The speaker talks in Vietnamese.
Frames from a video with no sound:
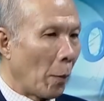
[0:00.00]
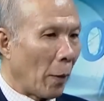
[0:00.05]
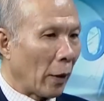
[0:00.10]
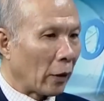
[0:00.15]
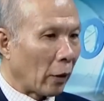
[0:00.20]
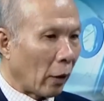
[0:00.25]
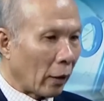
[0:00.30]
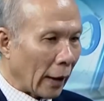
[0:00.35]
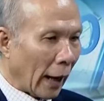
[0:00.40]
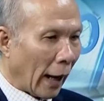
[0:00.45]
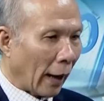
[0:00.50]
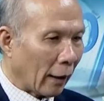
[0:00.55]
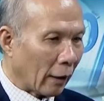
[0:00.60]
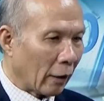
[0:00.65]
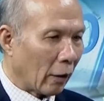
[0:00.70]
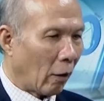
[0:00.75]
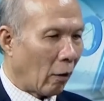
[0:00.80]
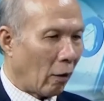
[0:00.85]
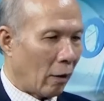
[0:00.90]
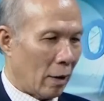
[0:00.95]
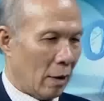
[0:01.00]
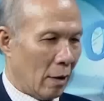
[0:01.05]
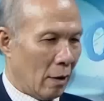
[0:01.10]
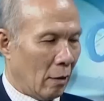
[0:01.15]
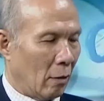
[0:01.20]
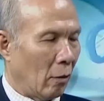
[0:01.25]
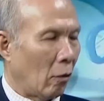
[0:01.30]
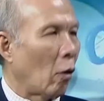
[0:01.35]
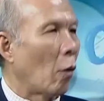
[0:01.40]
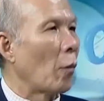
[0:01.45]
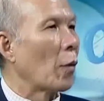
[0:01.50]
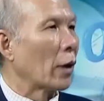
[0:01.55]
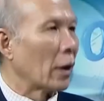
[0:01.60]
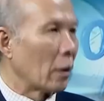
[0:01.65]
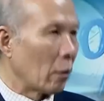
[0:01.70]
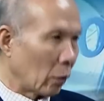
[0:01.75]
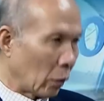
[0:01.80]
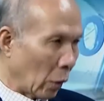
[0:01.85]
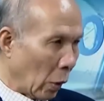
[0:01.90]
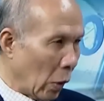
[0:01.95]
Mà rõ ràng ở đó ấy, nó có một
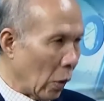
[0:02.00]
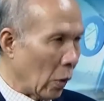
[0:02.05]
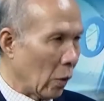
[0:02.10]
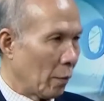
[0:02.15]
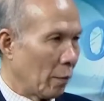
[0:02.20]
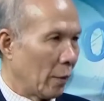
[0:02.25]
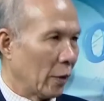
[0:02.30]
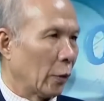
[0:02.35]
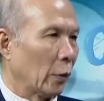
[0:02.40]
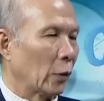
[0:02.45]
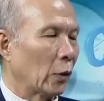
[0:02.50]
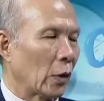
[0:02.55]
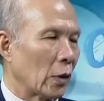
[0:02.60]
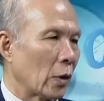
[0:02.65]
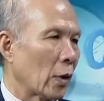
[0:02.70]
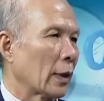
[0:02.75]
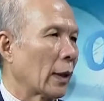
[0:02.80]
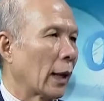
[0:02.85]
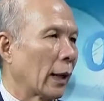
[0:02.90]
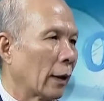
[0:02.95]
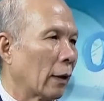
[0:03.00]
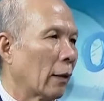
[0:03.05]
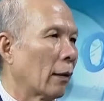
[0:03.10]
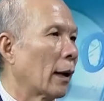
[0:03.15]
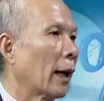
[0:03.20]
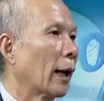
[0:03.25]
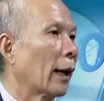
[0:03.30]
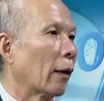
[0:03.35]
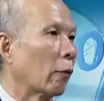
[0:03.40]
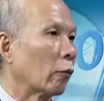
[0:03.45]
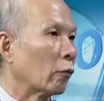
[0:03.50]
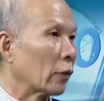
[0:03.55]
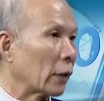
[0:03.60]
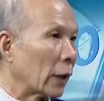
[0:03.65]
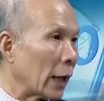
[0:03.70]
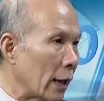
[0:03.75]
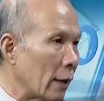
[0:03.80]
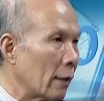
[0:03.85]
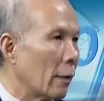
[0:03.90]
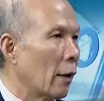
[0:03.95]
cái yếu tố mà chúng tôi cho rằng đó là lòng
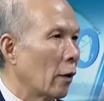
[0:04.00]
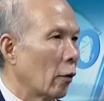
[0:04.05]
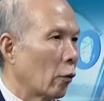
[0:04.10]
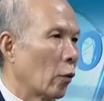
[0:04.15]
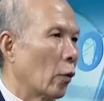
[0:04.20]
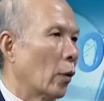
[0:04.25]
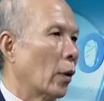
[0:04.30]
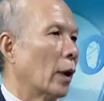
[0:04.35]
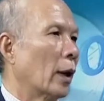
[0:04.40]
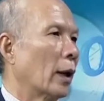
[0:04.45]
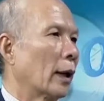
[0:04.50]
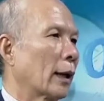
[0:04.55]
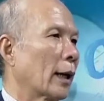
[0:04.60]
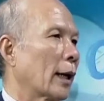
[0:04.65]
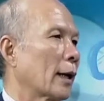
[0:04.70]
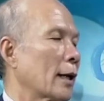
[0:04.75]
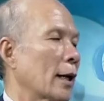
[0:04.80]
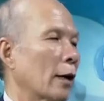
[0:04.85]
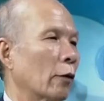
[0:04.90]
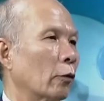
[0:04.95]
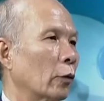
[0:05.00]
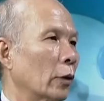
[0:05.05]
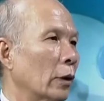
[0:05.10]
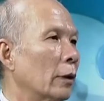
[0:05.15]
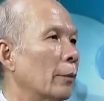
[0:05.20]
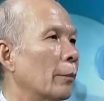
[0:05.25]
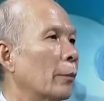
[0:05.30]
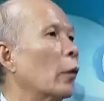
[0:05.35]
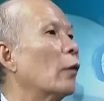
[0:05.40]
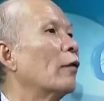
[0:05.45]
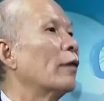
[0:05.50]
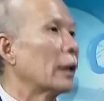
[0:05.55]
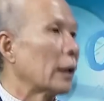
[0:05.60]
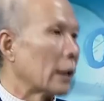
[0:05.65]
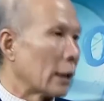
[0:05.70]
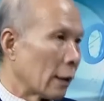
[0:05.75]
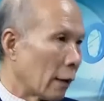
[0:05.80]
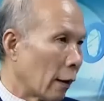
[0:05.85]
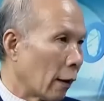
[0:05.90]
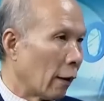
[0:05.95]
tin của các cái nhà đầu tư đối với
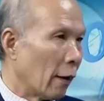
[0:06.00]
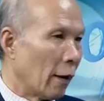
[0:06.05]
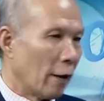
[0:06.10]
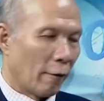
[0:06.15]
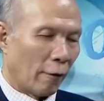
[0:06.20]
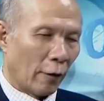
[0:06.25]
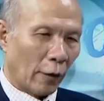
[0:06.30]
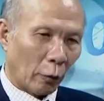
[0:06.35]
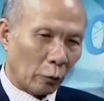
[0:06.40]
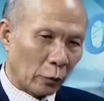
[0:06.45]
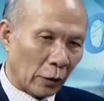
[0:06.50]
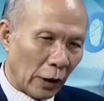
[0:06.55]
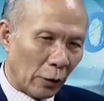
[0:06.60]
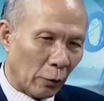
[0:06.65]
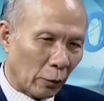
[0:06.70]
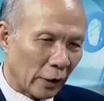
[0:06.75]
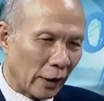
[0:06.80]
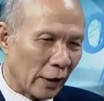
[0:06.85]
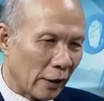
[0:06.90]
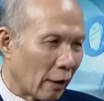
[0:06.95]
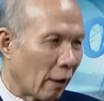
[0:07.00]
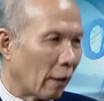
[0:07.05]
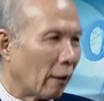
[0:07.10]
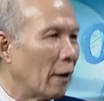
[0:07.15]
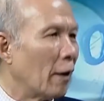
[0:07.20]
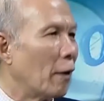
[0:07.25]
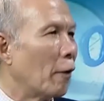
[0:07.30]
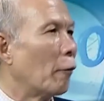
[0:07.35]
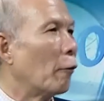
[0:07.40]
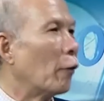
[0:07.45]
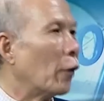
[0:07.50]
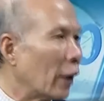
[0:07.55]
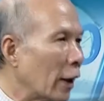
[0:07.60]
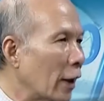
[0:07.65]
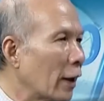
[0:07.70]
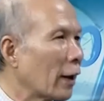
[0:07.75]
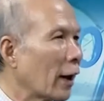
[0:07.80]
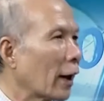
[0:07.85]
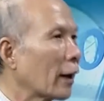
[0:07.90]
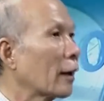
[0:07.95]
thị trường, và lòng tin của thị trường
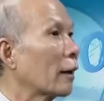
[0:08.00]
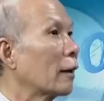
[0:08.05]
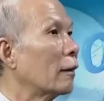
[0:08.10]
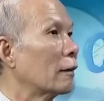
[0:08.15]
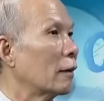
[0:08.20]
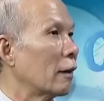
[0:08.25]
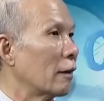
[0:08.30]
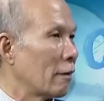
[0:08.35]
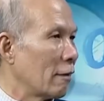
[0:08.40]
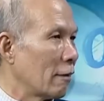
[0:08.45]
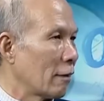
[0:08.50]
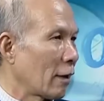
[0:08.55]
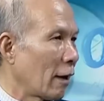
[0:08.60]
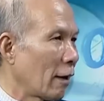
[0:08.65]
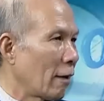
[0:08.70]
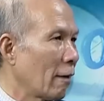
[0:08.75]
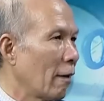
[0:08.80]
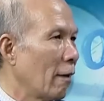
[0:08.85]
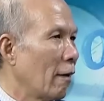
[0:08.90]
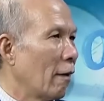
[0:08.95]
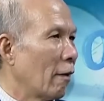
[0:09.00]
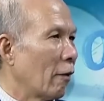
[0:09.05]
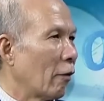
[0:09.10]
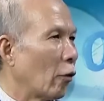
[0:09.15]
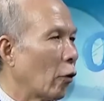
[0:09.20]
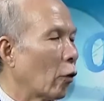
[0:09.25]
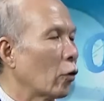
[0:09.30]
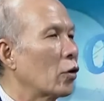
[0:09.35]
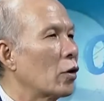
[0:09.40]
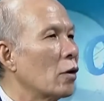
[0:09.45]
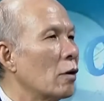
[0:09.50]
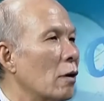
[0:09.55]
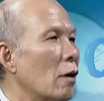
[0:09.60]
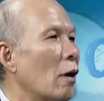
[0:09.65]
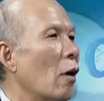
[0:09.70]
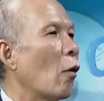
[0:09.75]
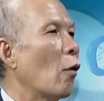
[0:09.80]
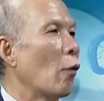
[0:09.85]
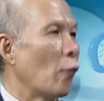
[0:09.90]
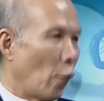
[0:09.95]
với các cái cơ chế chính sách nó
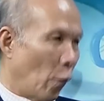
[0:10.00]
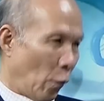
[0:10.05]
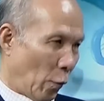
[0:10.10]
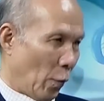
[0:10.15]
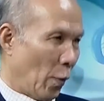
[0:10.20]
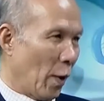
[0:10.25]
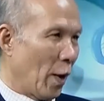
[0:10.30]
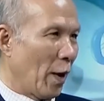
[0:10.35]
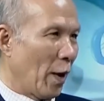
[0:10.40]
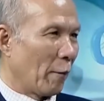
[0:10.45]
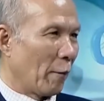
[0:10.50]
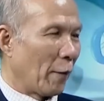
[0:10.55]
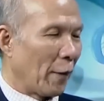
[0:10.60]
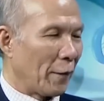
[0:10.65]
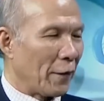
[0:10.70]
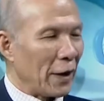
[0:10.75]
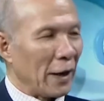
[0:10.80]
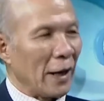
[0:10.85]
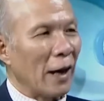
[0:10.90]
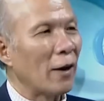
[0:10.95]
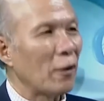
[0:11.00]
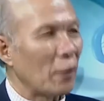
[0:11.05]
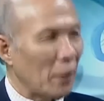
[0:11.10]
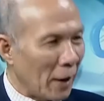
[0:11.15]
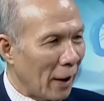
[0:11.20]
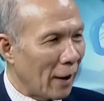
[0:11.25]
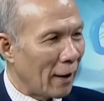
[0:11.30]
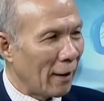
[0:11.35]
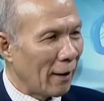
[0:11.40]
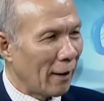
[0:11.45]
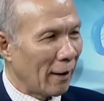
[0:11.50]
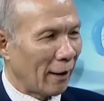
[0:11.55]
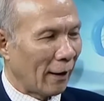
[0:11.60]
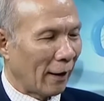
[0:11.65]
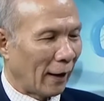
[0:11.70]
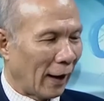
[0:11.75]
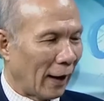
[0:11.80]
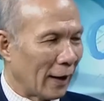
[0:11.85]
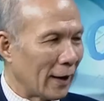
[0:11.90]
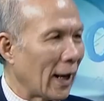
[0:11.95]
chưa hồi phục, và vì thế cho nên
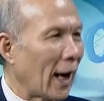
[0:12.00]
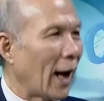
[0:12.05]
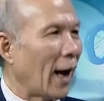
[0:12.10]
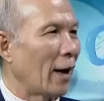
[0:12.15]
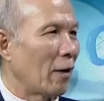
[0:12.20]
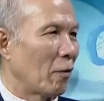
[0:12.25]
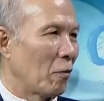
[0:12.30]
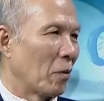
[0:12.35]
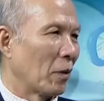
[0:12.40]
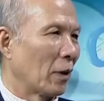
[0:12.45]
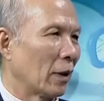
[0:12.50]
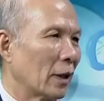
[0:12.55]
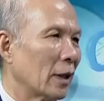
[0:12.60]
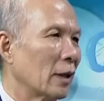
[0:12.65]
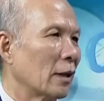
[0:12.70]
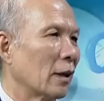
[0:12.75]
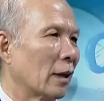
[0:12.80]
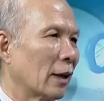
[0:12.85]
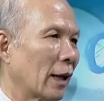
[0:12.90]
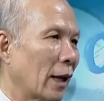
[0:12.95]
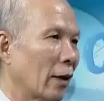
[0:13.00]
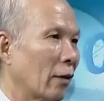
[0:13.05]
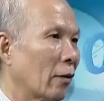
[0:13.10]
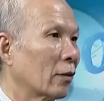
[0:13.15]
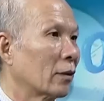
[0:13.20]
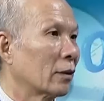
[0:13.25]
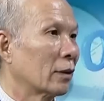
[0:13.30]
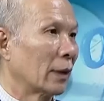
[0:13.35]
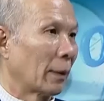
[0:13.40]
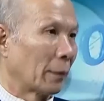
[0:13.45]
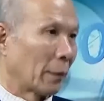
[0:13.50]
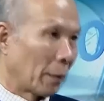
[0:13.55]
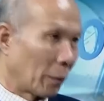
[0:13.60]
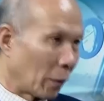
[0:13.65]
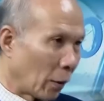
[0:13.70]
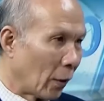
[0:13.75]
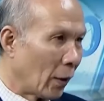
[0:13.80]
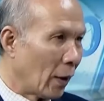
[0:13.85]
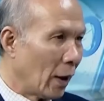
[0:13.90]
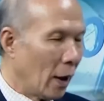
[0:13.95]
cái giá của cái thị trường này nó giảm
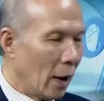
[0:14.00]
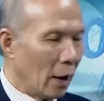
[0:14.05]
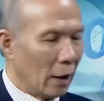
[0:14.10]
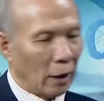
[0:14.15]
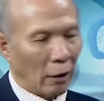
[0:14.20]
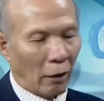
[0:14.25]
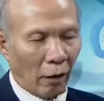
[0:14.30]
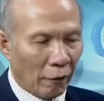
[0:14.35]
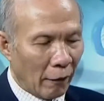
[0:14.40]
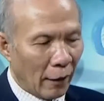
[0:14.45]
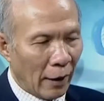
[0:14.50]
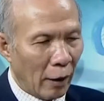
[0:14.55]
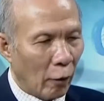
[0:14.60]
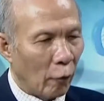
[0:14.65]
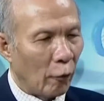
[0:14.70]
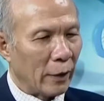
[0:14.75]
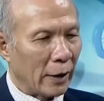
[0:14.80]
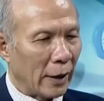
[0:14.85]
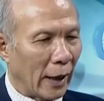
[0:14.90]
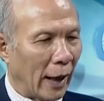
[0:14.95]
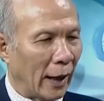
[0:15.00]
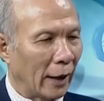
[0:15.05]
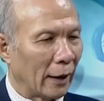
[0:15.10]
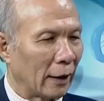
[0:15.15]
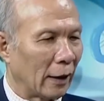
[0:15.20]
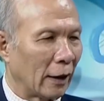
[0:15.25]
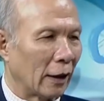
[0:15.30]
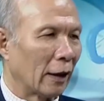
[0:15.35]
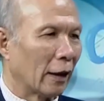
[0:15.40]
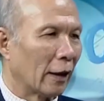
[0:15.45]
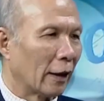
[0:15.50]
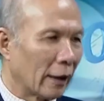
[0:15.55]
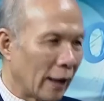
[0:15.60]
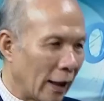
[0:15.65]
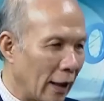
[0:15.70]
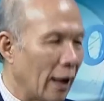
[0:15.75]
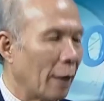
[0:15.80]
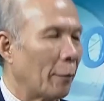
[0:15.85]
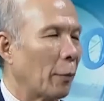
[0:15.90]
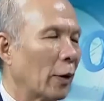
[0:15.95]
thấp thôi. Thế còn về lâu về dài thì
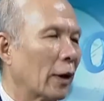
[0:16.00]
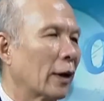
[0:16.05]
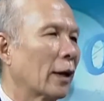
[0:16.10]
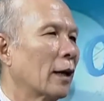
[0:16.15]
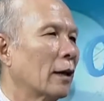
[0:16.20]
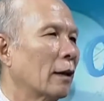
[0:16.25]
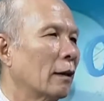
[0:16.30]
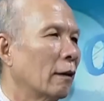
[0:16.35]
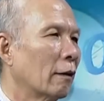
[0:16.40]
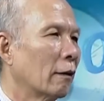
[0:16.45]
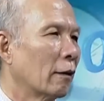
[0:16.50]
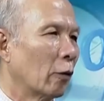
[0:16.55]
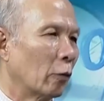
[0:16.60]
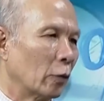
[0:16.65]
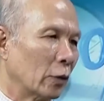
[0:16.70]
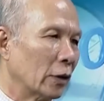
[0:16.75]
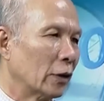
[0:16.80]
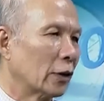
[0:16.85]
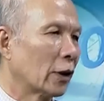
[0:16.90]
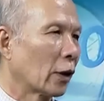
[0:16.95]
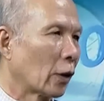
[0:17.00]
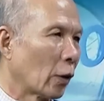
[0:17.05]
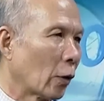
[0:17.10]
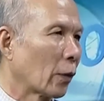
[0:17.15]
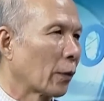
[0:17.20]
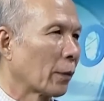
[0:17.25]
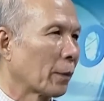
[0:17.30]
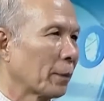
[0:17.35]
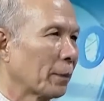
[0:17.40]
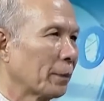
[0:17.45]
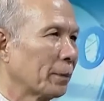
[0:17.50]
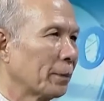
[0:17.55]
đây là một cái kênh đầu tư rất tốt.